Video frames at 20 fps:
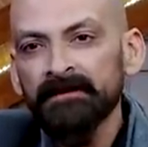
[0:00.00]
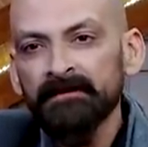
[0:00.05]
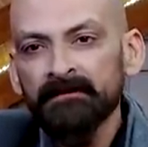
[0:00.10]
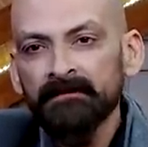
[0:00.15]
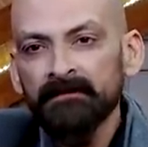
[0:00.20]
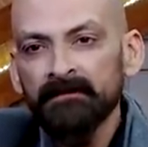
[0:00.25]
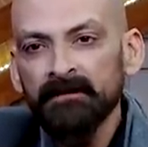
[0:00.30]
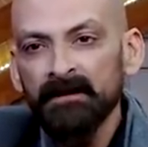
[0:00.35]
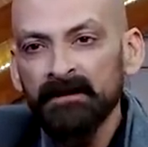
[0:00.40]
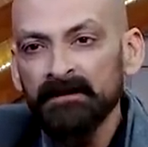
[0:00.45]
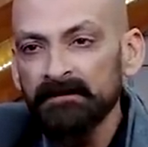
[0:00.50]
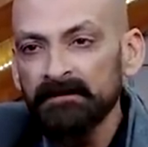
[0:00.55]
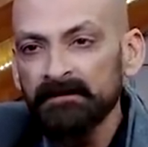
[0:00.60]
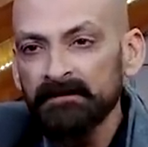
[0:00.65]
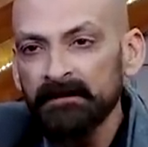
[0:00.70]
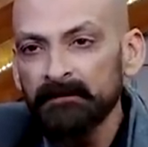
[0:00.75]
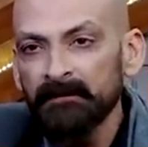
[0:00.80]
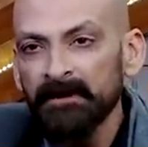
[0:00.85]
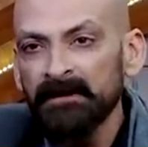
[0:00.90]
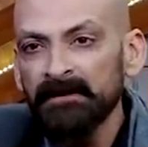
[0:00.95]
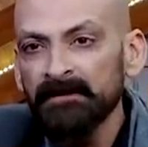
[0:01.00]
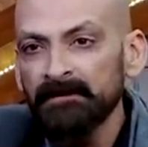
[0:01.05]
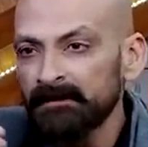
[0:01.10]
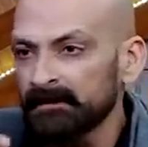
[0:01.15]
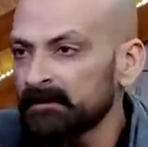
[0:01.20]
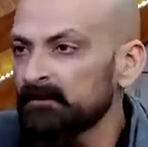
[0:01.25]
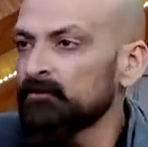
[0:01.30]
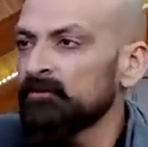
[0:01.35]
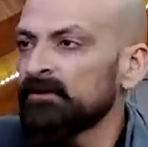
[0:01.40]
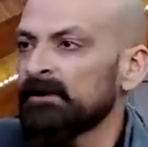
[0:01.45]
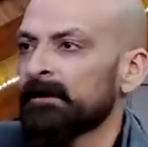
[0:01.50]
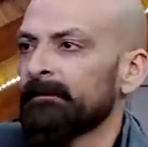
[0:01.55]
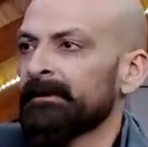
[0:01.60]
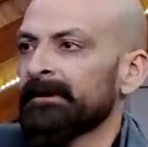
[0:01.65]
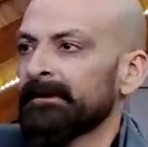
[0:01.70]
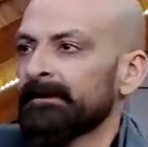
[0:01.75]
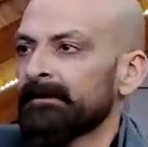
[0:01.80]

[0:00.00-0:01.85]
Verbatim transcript: कि नहीं ये मैं ये क्यों किया